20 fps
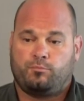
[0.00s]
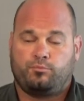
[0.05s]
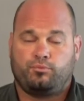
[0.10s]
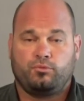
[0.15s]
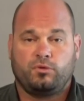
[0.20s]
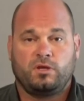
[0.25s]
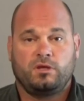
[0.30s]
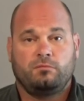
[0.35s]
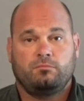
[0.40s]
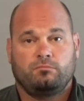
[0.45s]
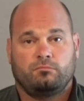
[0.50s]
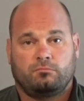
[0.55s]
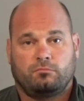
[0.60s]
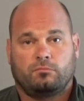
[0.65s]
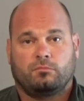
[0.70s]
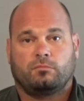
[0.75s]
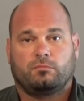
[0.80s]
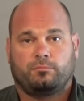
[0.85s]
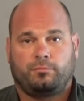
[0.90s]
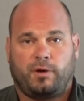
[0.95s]
Puis,
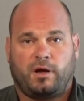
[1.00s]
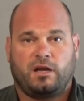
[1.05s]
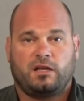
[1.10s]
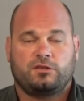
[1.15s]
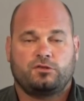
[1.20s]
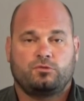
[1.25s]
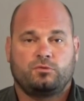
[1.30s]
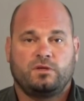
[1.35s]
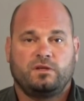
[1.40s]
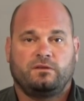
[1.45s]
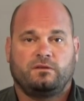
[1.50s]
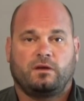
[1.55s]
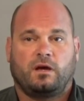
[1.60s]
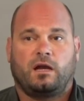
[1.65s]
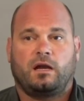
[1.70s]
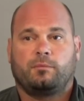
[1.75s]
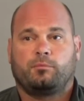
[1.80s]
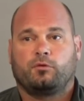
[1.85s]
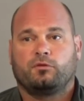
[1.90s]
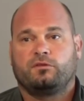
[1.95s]
par la suite,
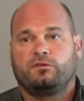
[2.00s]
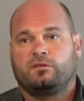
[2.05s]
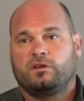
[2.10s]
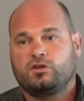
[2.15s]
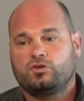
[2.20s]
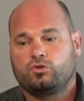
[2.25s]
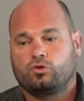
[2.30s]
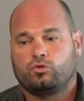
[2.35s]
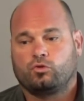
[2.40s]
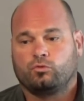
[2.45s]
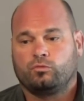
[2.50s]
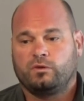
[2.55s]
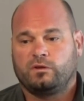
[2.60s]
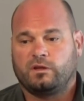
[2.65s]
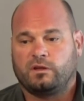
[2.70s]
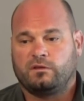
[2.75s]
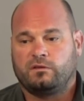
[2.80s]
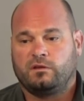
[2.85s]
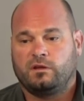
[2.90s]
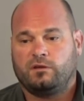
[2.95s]
à l'apprentissage de
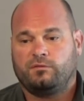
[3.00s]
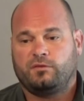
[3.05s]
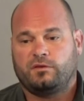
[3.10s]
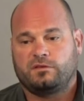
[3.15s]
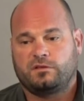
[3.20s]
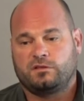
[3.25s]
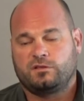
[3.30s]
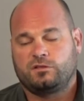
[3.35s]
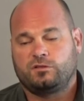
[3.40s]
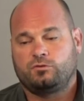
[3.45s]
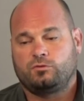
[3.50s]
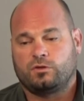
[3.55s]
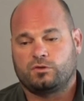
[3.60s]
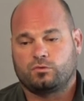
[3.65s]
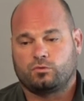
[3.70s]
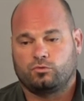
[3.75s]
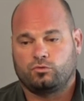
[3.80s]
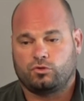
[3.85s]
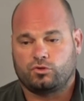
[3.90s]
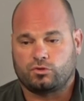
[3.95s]
conduite à tenir face à une
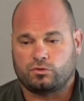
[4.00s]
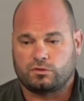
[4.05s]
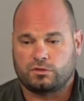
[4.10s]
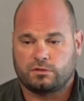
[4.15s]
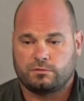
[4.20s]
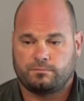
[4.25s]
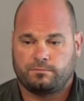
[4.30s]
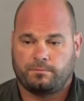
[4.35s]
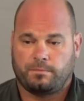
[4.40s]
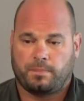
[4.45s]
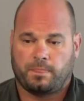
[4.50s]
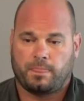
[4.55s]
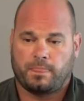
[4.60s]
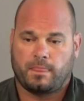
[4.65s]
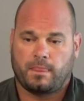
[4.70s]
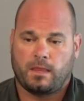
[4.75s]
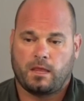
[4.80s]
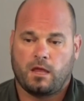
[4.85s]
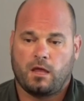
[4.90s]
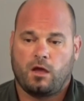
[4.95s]
situation d'urgence.
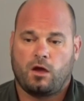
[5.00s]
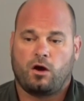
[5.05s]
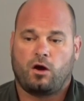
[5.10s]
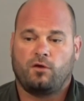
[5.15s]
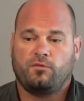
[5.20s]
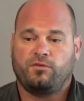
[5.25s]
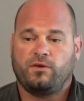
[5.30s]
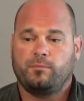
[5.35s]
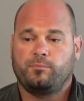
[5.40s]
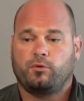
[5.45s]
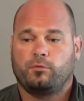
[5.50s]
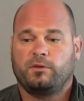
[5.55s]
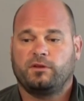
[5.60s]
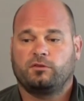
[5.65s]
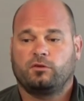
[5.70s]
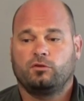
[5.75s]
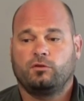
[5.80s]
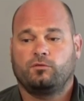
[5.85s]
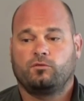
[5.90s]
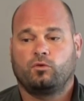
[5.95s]
Enfin, pour
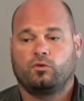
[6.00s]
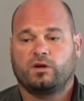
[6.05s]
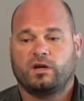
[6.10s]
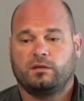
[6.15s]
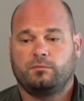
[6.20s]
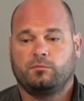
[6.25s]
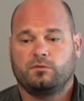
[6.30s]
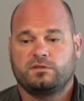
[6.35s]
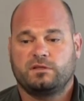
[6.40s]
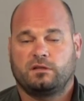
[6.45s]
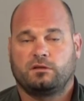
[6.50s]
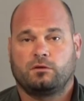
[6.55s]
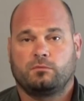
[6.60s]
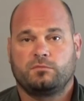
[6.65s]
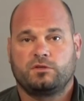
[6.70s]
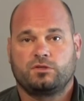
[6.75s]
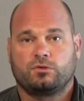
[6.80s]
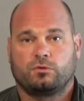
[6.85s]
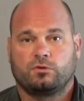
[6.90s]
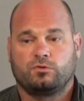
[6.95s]
mettre en œuvre concrètement cette
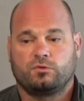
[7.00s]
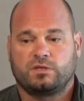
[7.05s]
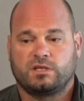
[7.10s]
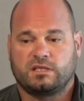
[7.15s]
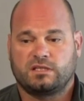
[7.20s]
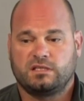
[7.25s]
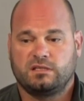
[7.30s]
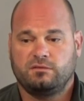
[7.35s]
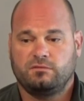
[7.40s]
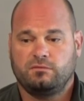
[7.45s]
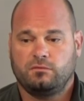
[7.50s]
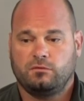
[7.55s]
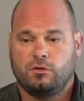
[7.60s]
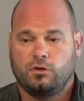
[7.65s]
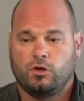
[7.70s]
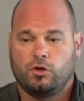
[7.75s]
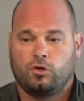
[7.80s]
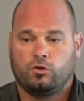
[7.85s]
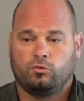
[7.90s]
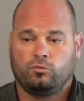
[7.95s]
ambition éducative,
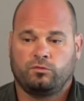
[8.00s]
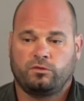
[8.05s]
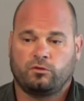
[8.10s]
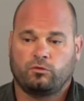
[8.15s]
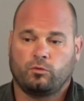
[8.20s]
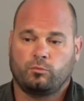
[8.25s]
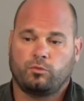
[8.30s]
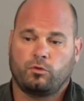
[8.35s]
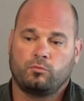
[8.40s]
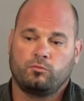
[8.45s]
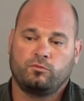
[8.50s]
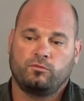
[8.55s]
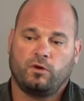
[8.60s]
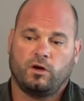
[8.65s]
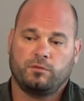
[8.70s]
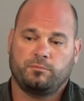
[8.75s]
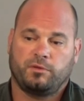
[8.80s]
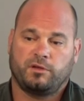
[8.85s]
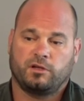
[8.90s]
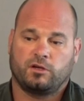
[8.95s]
nous souhaitons
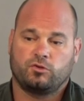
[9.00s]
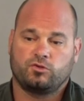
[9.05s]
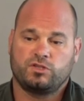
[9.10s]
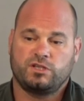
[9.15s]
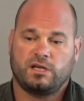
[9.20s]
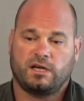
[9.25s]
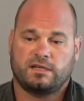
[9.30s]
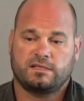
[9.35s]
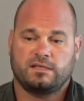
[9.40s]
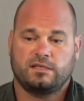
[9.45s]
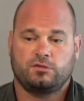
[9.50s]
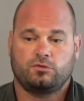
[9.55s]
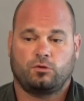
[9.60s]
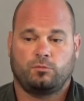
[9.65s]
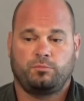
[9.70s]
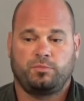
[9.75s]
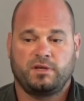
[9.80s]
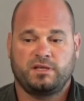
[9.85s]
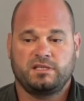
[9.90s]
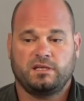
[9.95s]
promouvoir une pédagogie axée sur
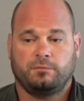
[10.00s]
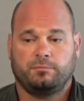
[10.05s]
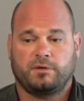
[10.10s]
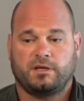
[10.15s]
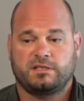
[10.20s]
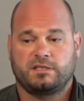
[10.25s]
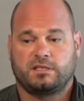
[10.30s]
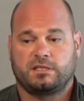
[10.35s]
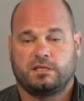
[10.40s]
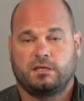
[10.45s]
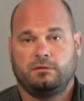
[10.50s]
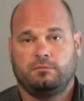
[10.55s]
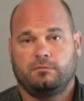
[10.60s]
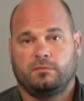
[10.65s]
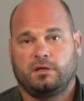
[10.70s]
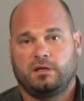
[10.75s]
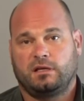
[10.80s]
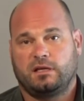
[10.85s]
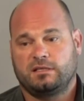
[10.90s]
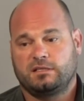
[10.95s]
le plaisir de pratiquer
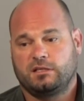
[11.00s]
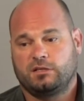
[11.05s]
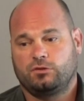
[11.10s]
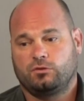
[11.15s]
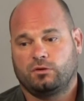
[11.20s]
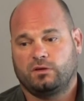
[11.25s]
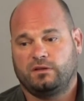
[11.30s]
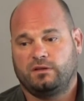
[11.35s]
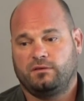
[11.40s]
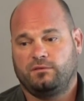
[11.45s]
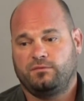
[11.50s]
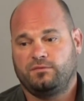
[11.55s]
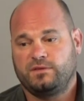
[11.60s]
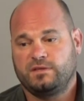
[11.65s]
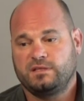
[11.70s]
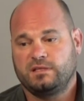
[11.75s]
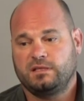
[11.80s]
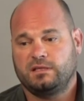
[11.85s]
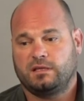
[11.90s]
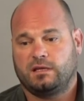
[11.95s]
et la sécurité
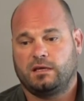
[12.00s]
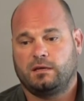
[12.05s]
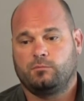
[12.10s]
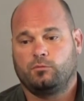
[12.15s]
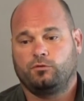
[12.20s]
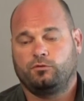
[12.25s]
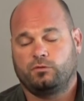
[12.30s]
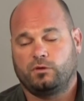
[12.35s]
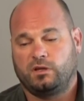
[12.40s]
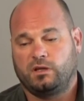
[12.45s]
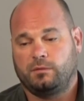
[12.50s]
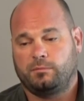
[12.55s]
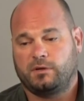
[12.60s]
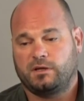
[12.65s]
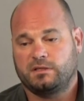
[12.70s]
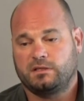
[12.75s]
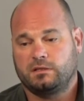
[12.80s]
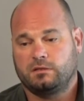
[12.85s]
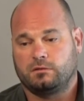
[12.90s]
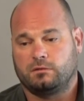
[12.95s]
physique et émotionnelle des
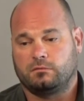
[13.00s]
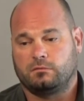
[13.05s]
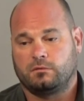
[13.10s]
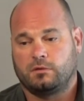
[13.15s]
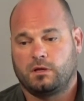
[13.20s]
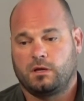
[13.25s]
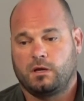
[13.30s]
pratiquants.